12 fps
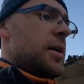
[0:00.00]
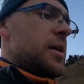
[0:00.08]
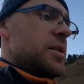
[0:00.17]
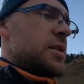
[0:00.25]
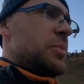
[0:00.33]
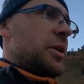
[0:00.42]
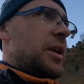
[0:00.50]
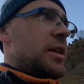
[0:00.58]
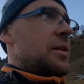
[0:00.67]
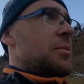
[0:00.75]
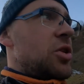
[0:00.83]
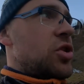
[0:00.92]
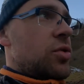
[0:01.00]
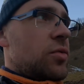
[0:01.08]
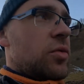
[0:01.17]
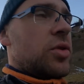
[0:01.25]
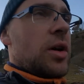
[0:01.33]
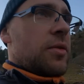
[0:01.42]
Если смотреть на машину
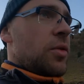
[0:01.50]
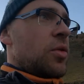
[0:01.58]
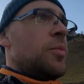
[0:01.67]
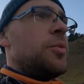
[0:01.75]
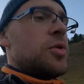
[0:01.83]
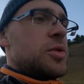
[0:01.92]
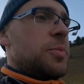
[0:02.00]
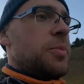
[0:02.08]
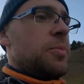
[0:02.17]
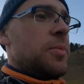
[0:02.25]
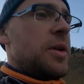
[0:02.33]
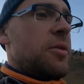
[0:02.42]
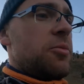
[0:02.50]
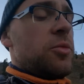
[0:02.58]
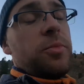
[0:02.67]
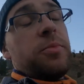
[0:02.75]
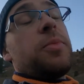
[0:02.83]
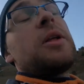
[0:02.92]
вот так в лоб, то есть левым,
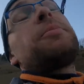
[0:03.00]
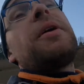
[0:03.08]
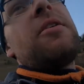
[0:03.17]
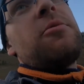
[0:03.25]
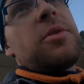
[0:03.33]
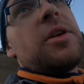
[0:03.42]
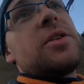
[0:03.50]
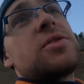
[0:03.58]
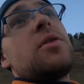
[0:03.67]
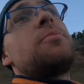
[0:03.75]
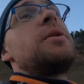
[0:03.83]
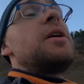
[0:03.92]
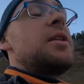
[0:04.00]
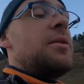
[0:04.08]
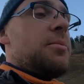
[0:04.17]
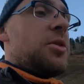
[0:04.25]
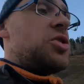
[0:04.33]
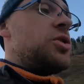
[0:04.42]
ну, под правым колесом
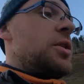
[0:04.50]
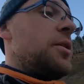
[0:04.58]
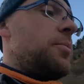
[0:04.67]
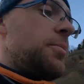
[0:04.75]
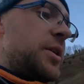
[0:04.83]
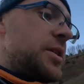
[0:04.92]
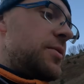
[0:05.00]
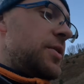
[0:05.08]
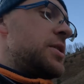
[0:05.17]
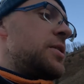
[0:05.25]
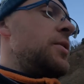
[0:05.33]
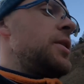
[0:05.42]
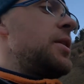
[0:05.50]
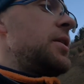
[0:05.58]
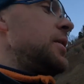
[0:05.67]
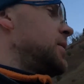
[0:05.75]
передним машина подсвистывает.